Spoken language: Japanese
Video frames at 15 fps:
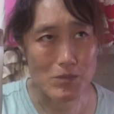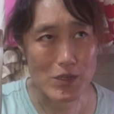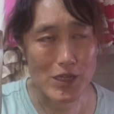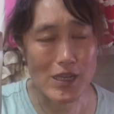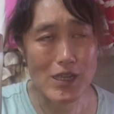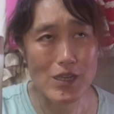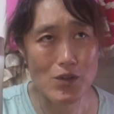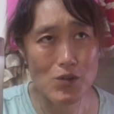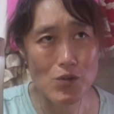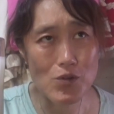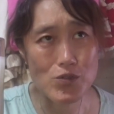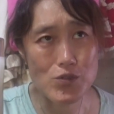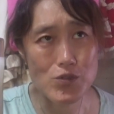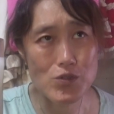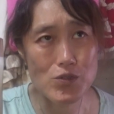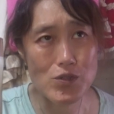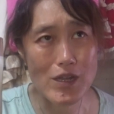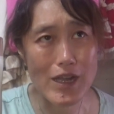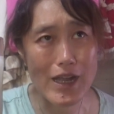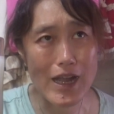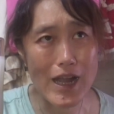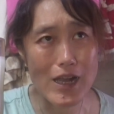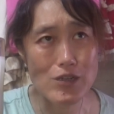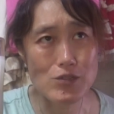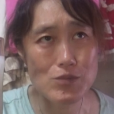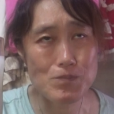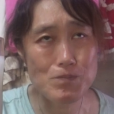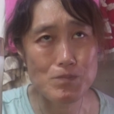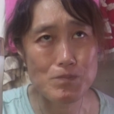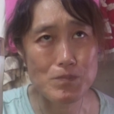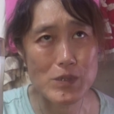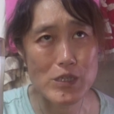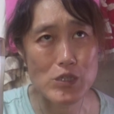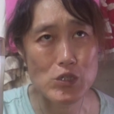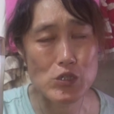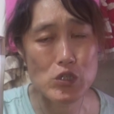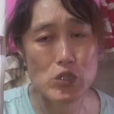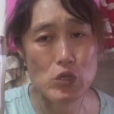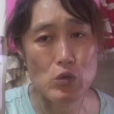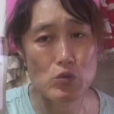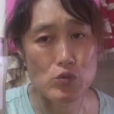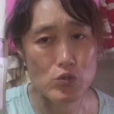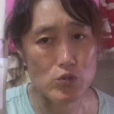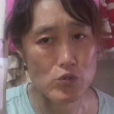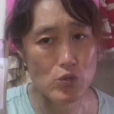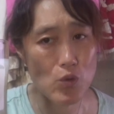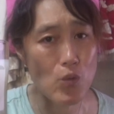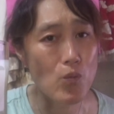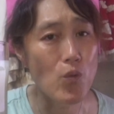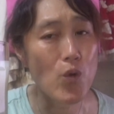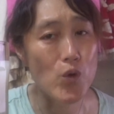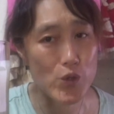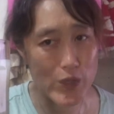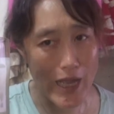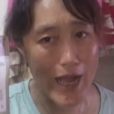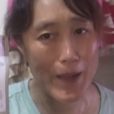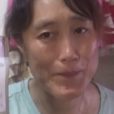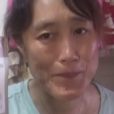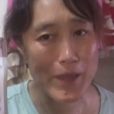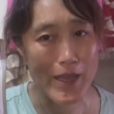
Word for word: リンゴスカルピスソルトウォーター